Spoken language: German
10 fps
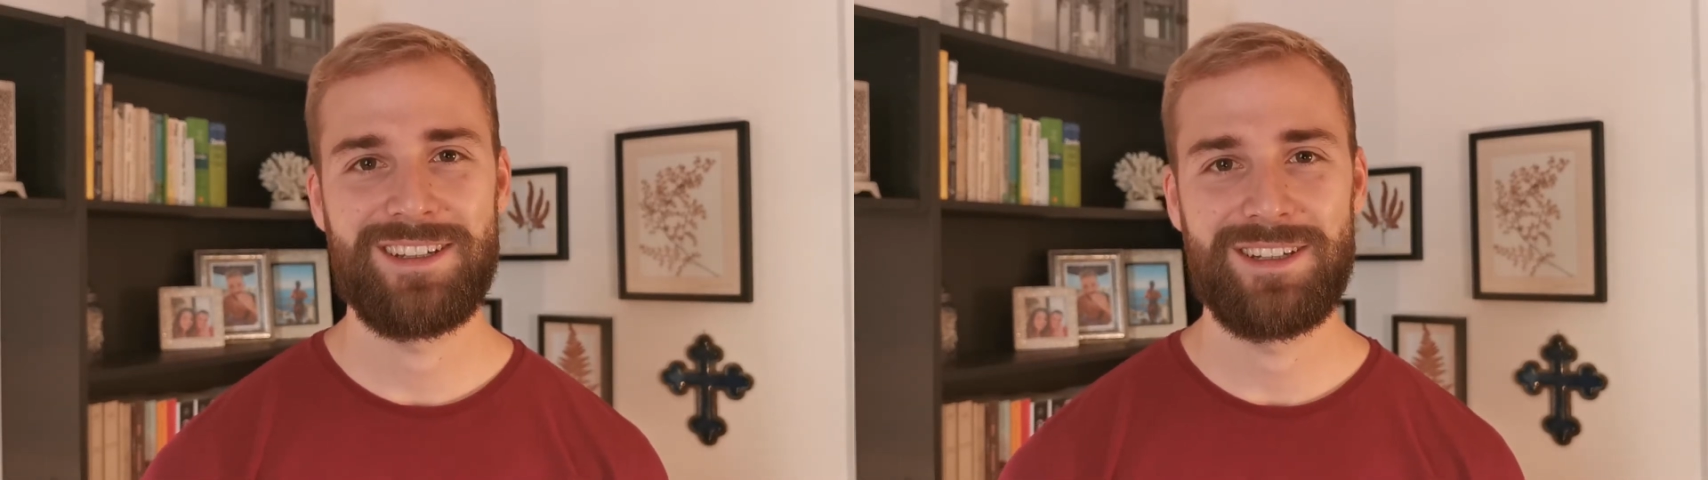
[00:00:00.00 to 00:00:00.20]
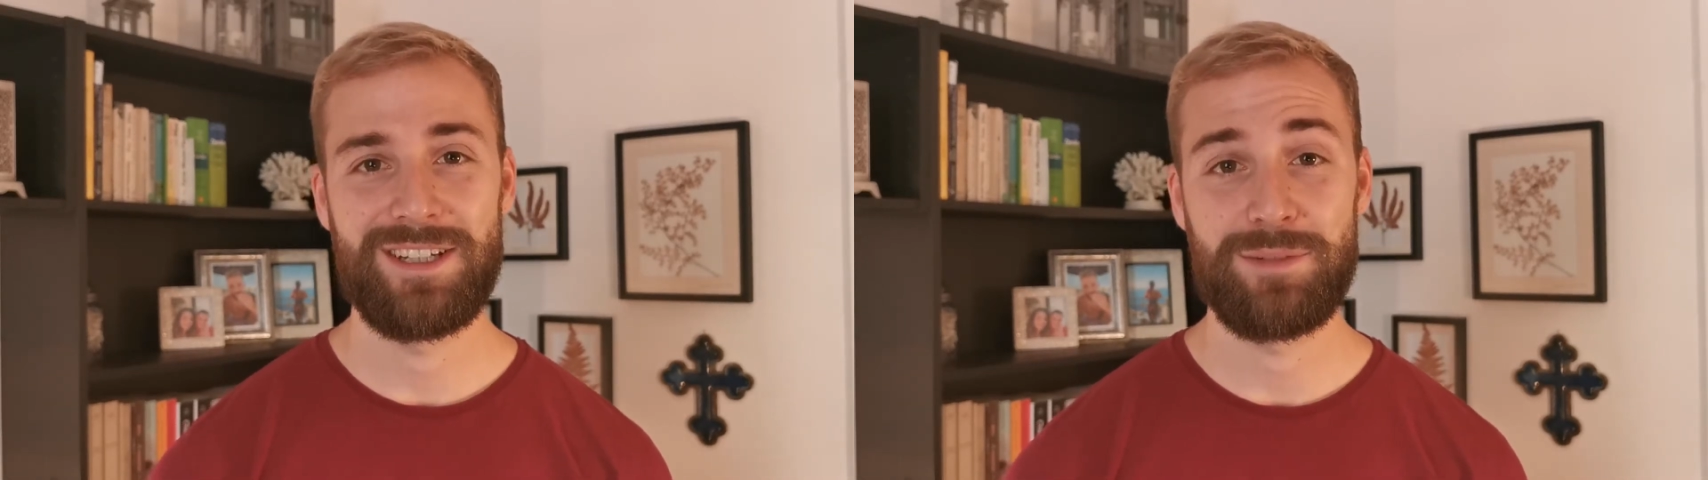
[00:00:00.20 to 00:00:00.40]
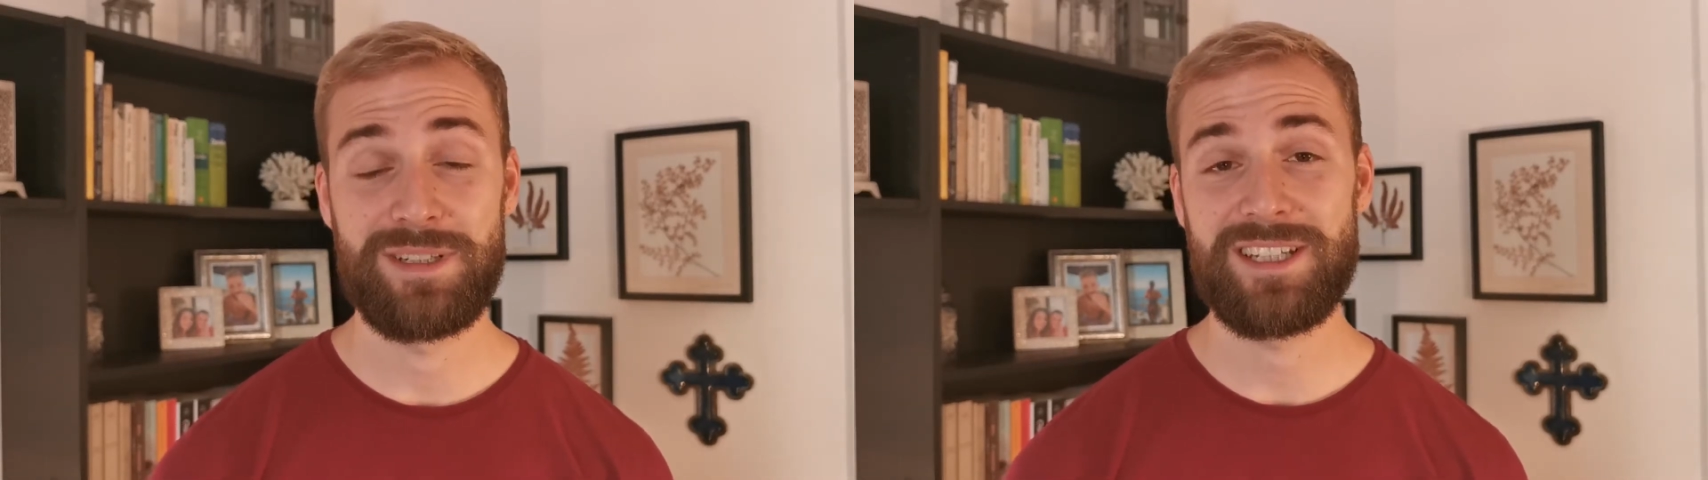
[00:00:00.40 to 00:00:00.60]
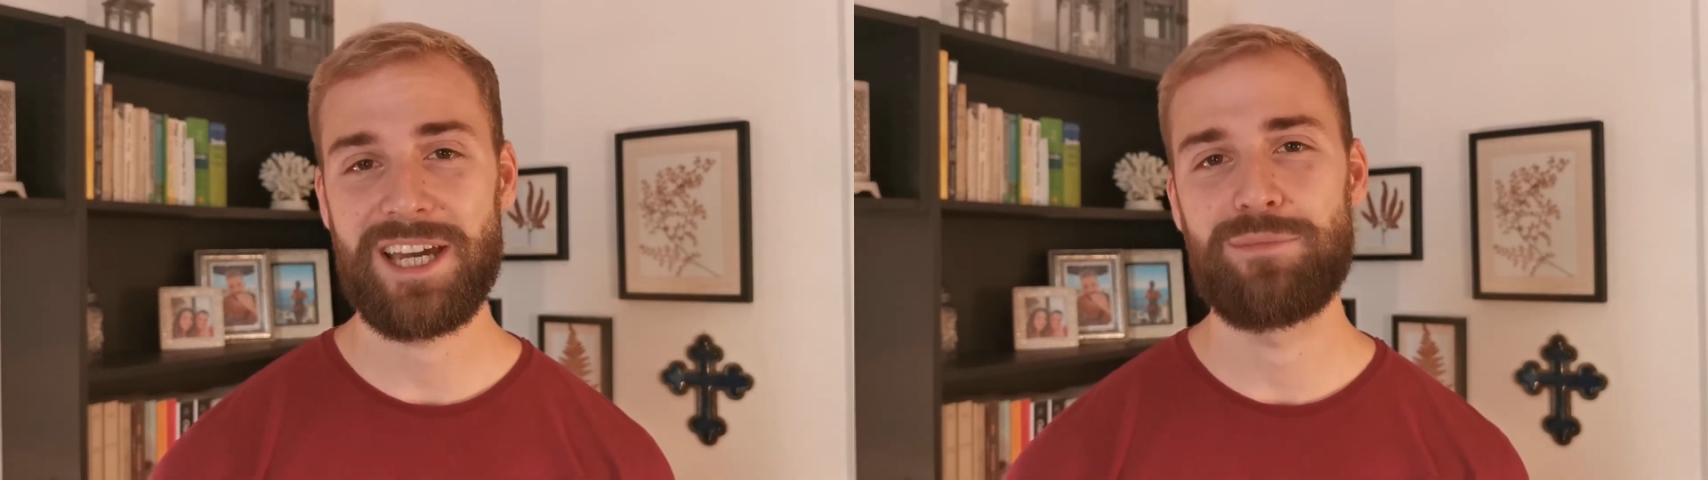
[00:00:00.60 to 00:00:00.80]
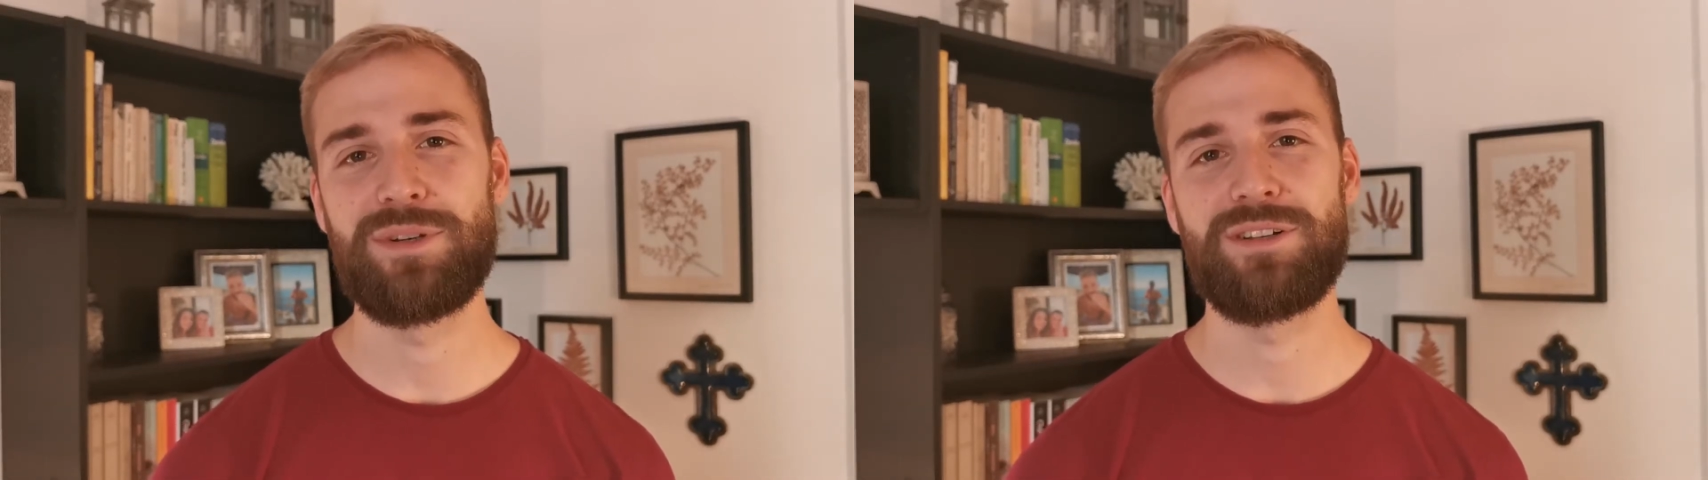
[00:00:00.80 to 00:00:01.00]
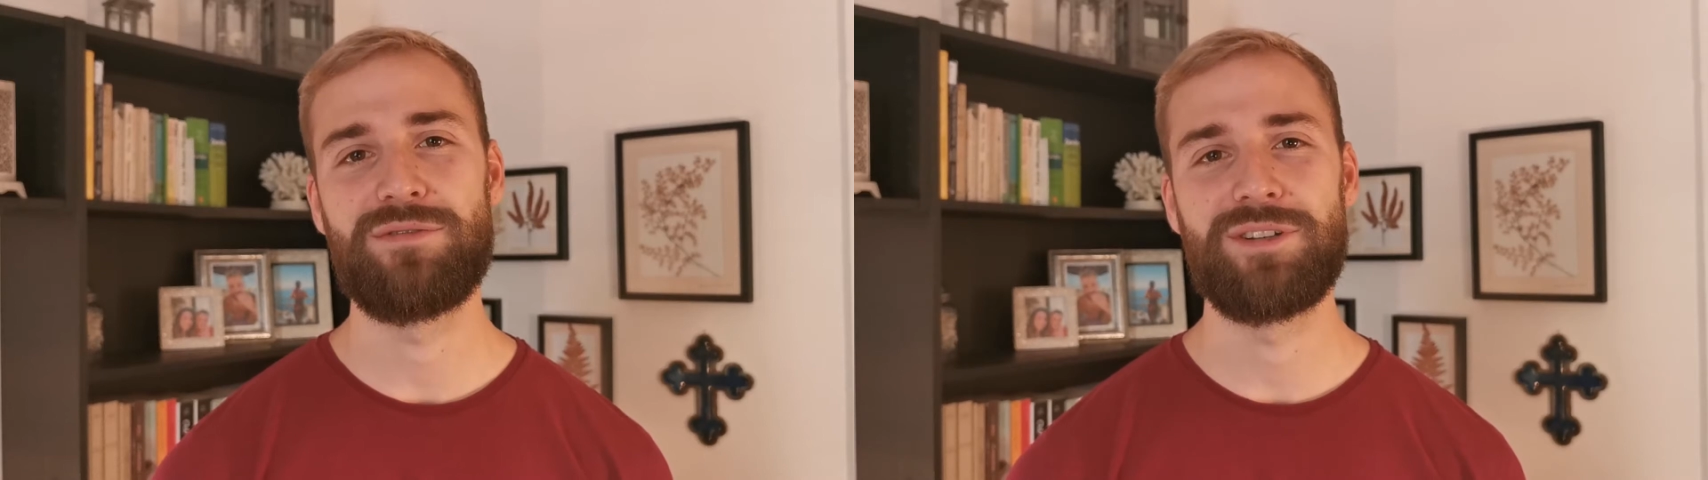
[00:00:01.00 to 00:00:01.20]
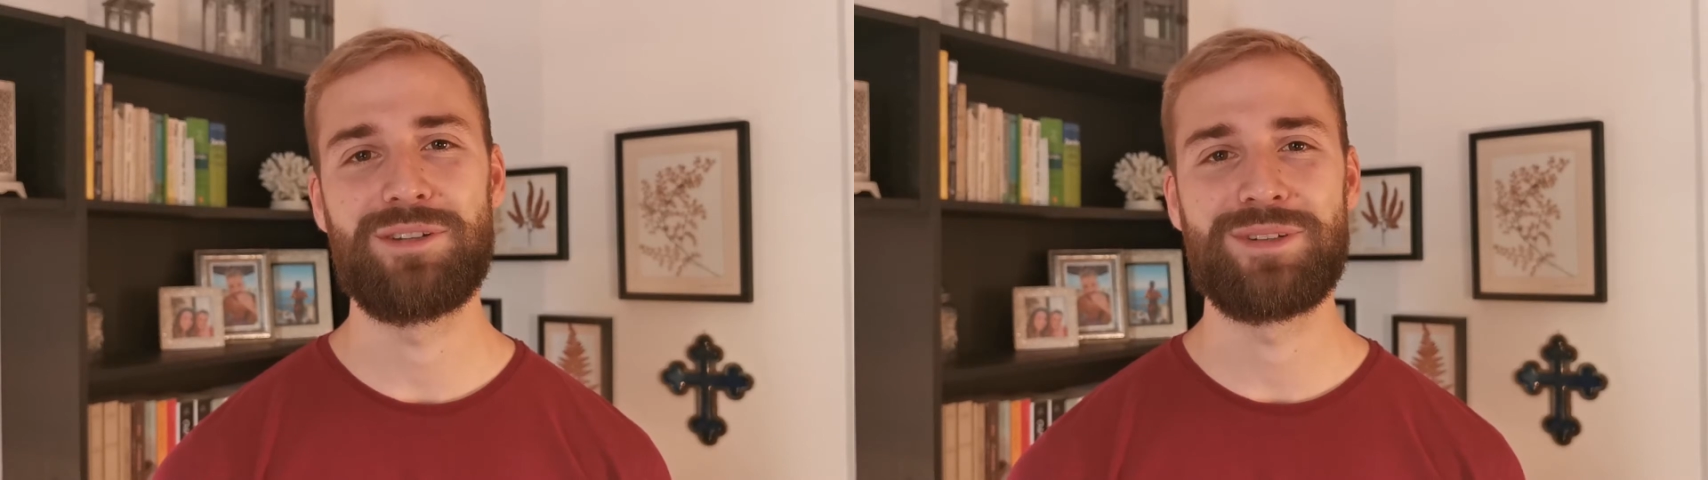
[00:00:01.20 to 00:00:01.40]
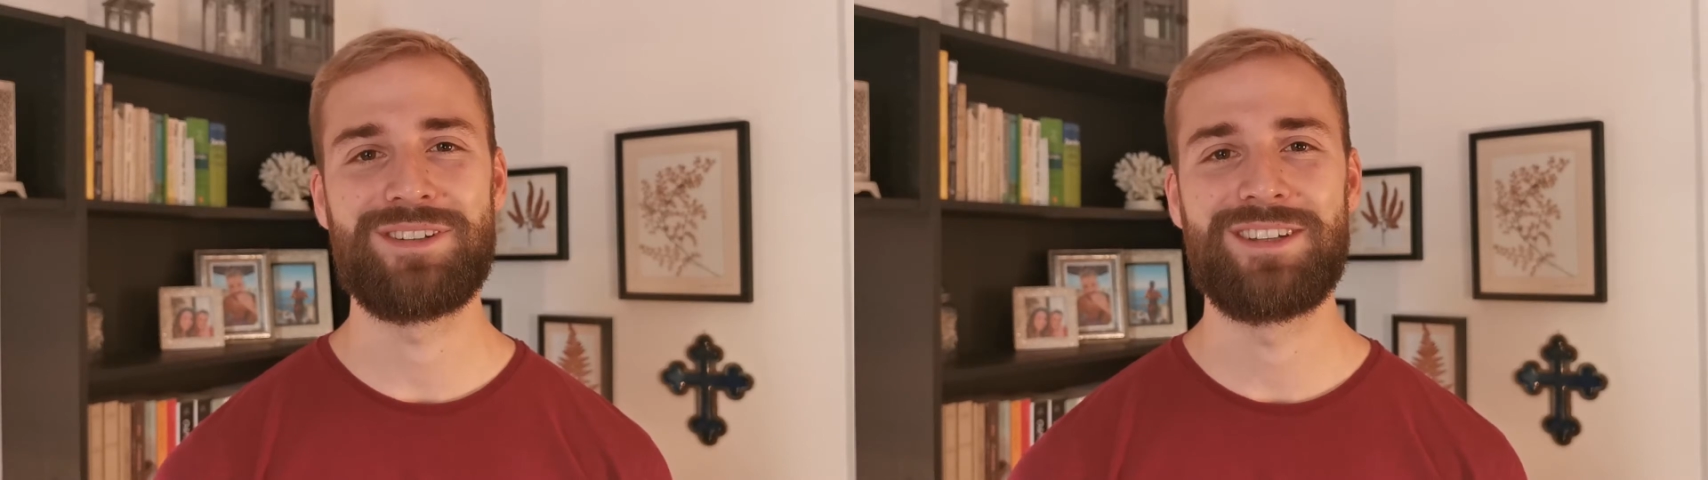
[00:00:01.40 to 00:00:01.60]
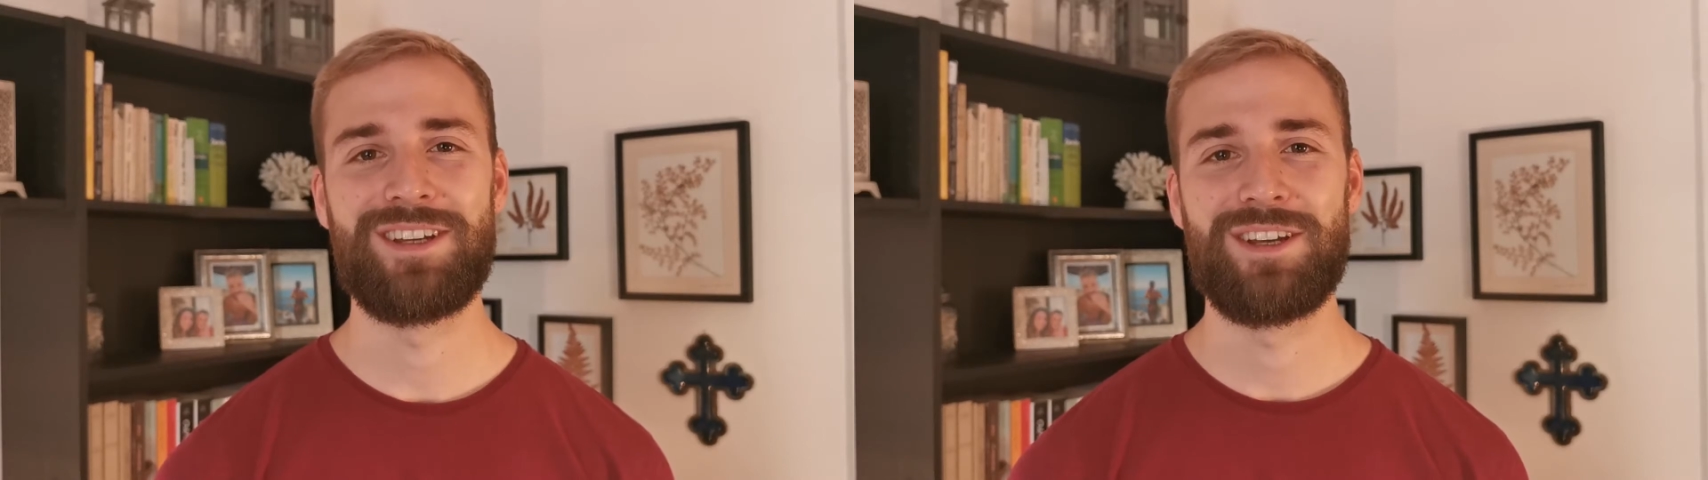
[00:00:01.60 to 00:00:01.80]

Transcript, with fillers: äh, mit Trennbildfilmen.